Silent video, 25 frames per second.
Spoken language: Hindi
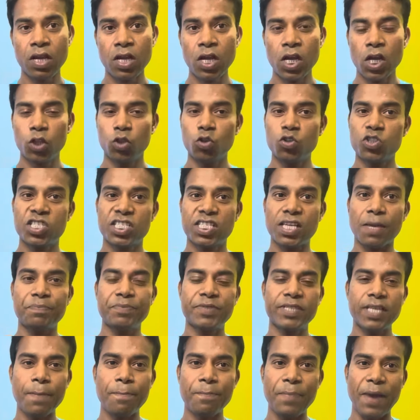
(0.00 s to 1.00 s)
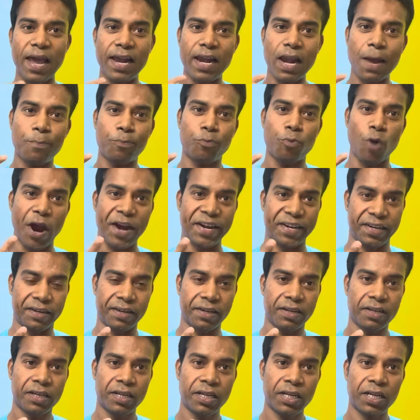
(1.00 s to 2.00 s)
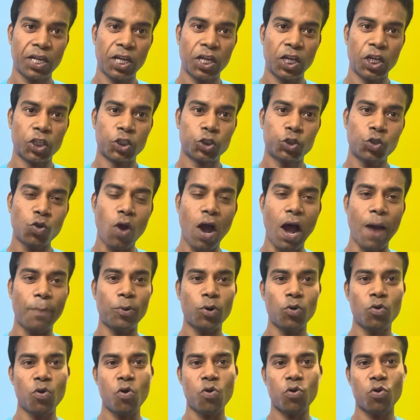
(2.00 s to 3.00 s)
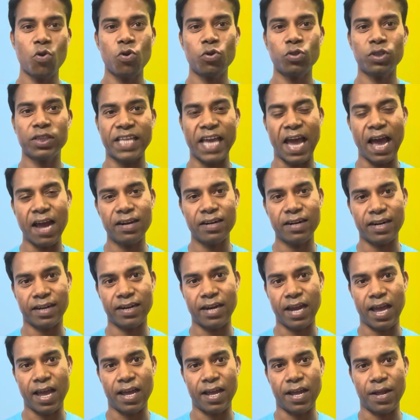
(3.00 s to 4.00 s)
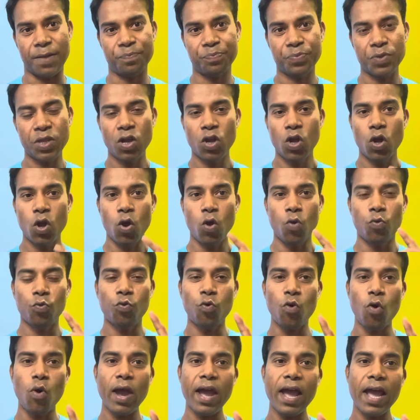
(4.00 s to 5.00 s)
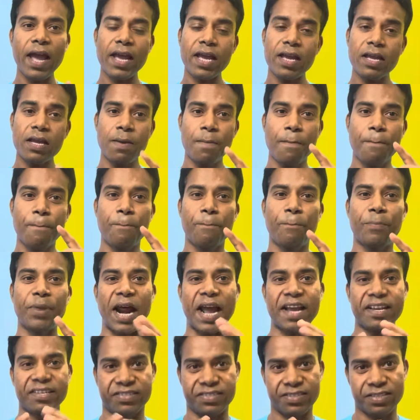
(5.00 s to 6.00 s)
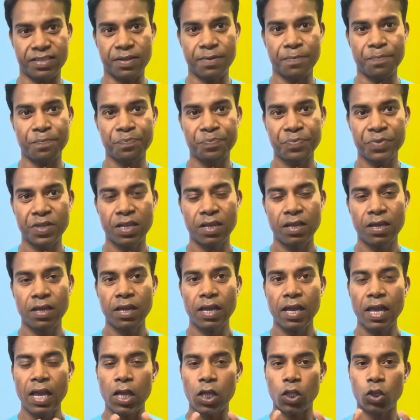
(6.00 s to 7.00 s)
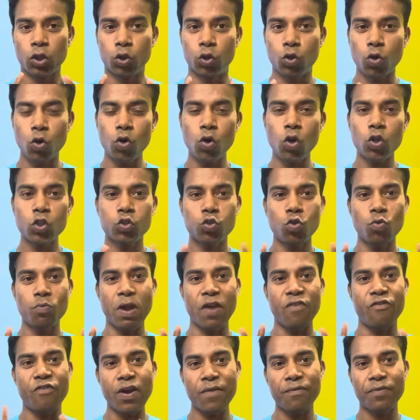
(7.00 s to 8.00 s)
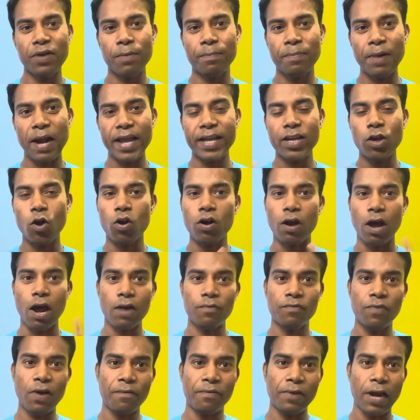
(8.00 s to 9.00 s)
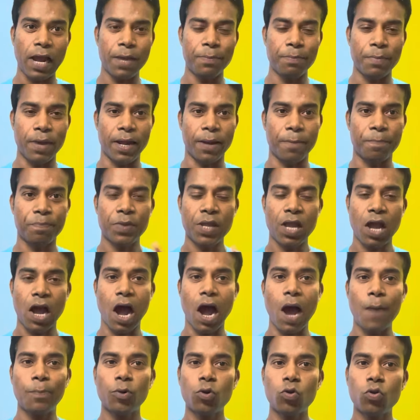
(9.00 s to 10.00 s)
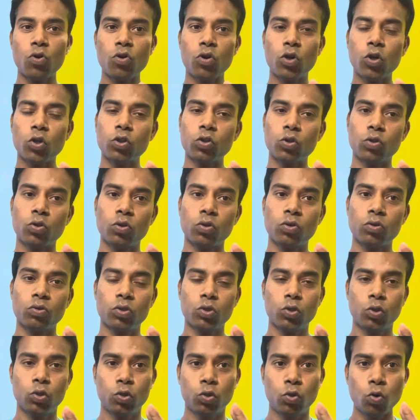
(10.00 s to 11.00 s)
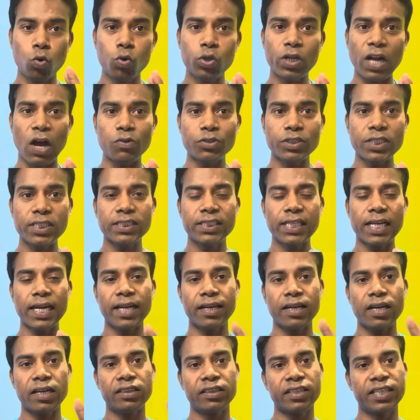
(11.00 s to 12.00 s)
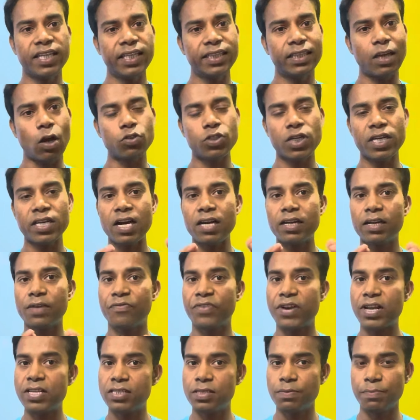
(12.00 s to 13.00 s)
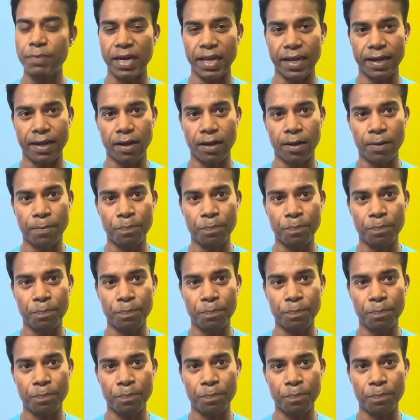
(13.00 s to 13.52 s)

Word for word: तो सबसे पहला पॉइंट जो आप लोगों को ध्यान रखना है वो है प्राइस दोनों सू में वेफर फ्लाई और अल्फा फ्लाई में आप लोगों को 2000 से लेकर 3000 का डिफरेंस मिलेगा